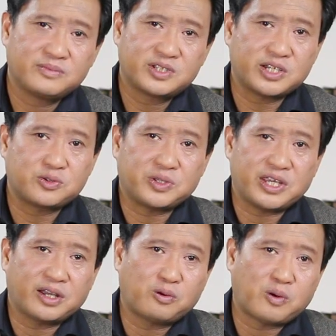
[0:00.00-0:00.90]
这束
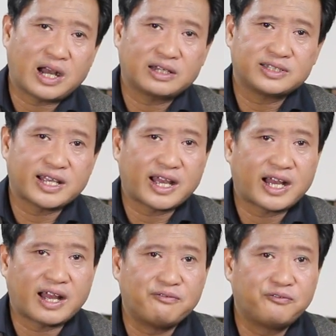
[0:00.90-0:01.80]
野花在
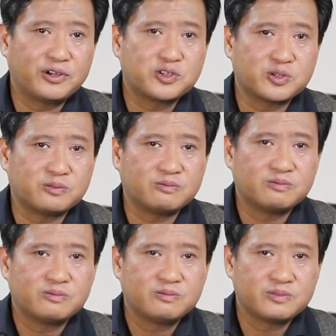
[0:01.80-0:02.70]
寒风中
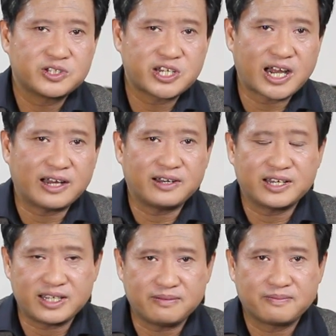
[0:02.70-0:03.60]
颤
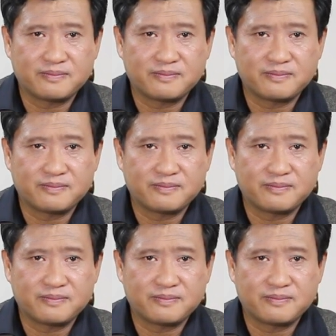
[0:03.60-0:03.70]
栗。